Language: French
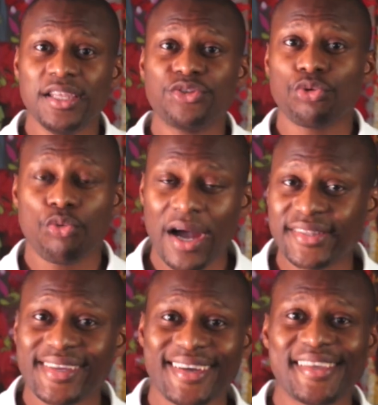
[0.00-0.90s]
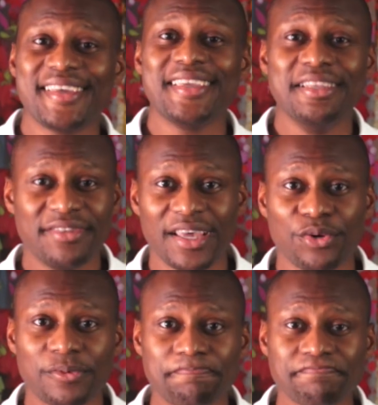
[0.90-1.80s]
ils seront attirés, ils
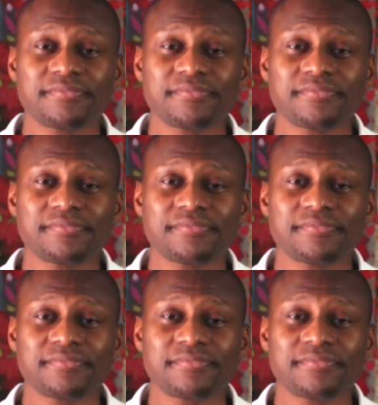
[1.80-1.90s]
viendront.